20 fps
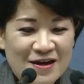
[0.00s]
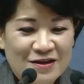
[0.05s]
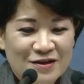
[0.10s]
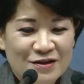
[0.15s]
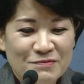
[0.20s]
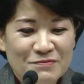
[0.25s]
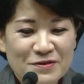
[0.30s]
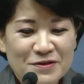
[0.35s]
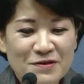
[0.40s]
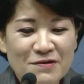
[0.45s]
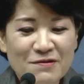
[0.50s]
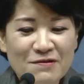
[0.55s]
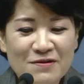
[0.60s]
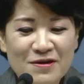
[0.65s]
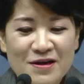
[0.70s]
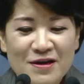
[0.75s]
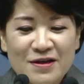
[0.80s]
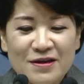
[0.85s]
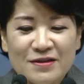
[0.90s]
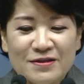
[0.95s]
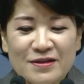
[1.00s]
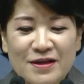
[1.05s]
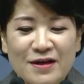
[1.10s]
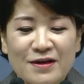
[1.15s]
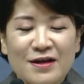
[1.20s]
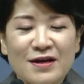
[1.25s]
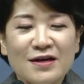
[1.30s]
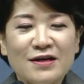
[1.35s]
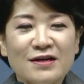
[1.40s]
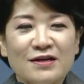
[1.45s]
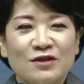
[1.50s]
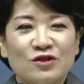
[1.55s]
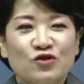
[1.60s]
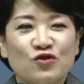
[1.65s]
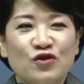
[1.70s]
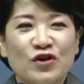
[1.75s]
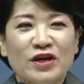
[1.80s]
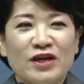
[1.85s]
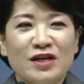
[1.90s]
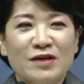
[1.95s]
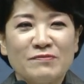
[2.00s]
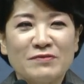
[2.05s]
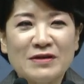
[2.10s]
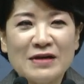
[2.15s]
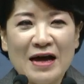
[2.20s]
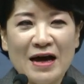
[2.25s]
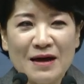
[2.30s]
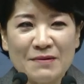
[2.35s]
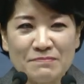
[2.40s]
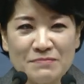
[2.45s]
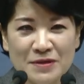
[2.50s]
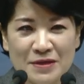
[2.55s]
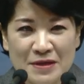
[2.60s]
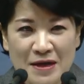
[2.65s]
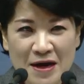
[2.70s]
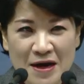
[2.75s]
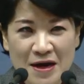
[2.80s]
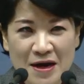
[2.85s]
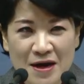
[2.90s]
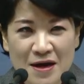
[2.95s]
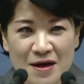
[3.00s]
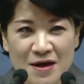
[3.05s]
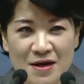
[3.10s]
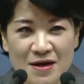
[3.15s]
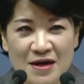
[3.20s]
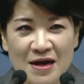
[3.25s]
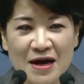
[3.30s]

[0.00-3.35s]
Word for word: 그러면서 내가 죄인임을 압니다.